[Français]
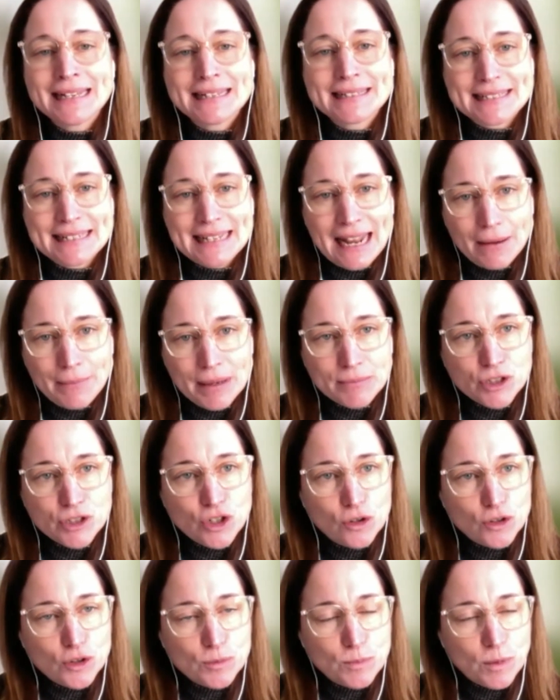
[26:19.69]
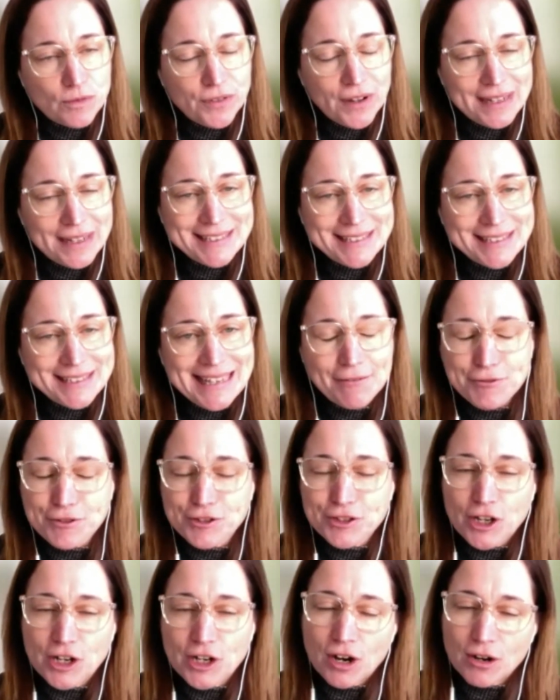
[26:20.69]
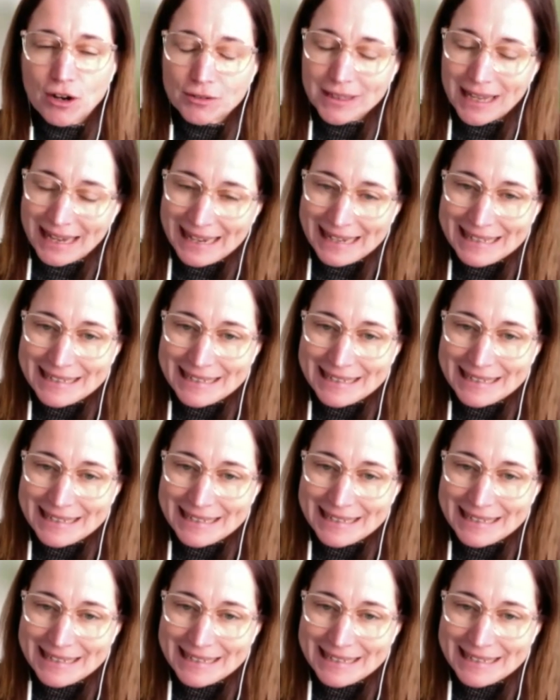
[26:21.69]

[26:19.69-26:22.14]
C'est la même chose pour français langue seconde